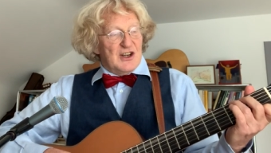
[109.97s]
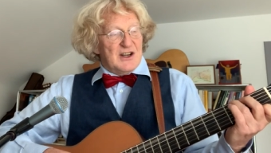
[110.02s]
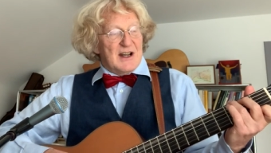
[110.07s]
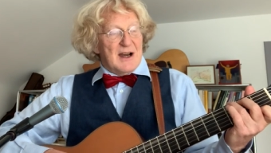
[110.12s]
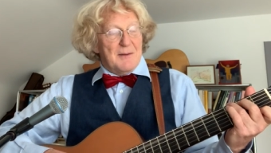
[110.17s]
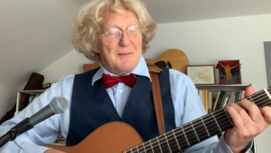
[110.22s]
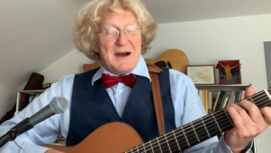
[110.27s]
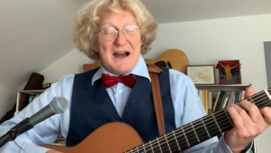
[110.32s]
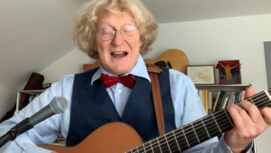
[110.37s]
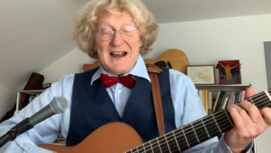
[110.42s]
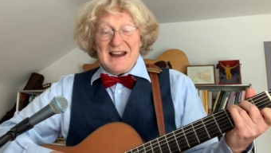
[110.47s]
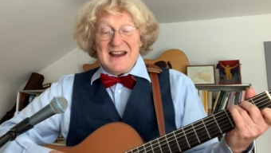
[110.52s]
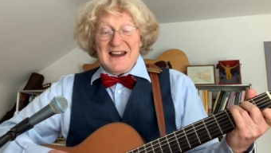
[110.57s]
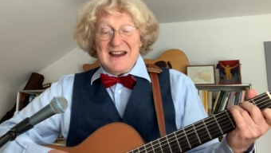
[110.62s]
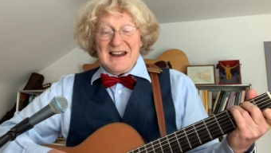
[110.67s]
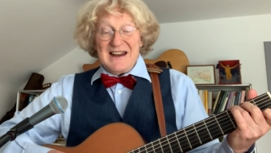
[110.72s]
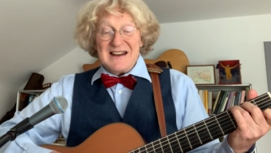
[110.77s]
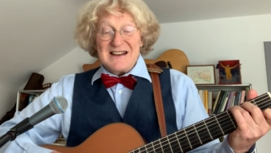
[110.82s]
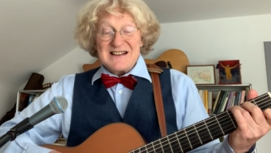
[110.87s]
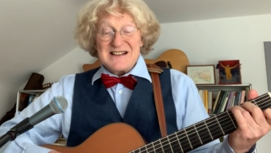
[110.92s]

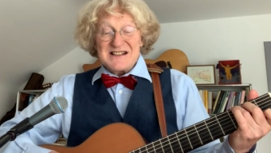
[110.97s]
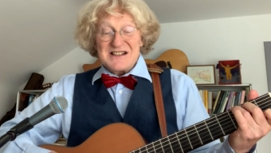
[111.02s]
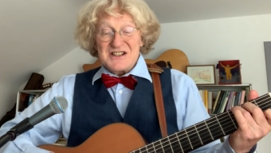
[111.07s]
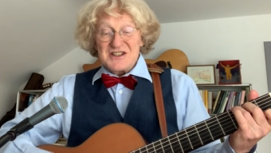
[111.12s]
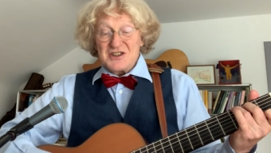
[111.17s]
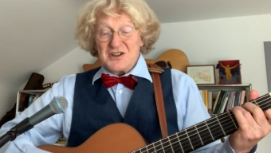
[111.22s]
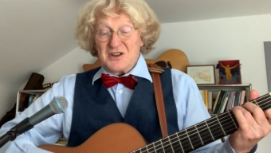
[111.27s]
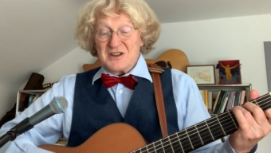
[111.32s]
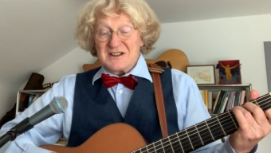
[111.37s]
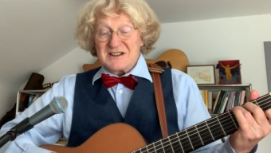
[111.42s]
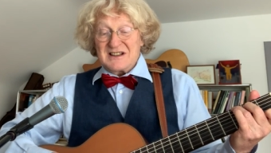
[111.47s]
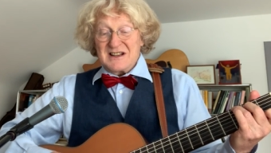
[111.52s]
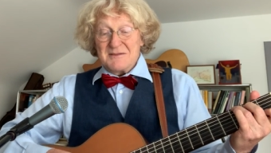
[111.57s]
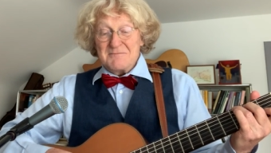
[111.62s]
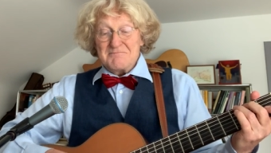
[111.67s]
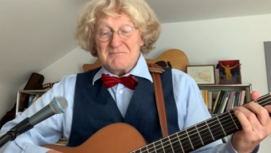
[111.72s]
Dabei sollte